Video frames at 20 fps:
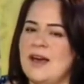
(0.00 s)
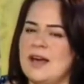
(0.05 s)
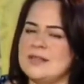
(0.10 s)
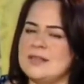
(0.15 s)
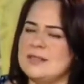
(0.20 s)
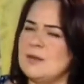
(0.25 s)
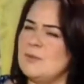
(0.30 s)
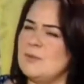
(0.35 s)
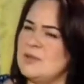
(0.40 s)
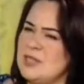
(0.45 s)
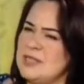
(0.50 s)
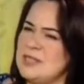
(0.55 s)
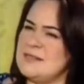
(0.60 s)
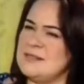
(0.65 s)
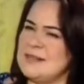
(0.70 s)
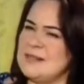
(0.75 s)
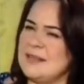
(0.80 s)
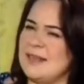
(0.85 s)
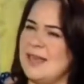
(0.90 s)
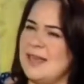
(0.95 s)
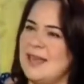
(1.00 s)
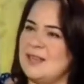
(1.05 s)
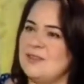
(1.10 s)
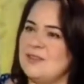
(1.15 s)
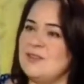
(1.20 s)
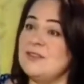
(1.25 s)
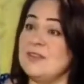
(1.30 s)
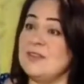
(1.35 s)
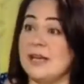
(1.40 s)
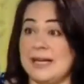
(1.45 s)
hace como 17
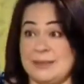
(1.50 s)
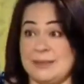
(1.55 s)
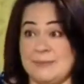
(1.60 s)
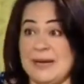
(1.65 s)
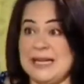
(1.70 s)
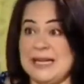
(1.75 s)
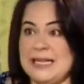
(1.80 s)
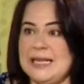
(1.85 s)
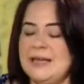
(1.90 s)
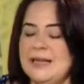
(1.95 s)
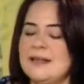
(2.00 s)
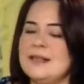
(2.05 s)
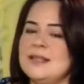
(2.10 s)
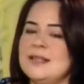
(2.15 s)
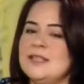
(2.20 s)
años en Alemania